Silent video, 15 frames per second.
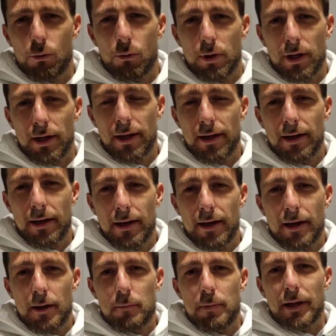lui,
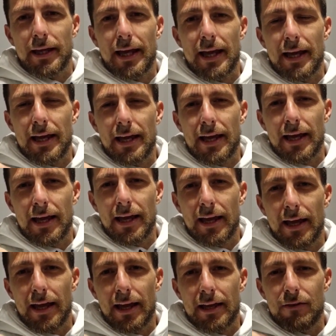perché
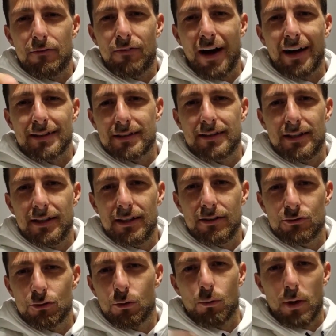i
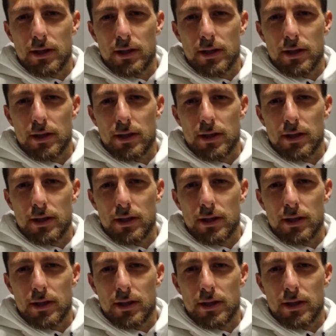fatti sono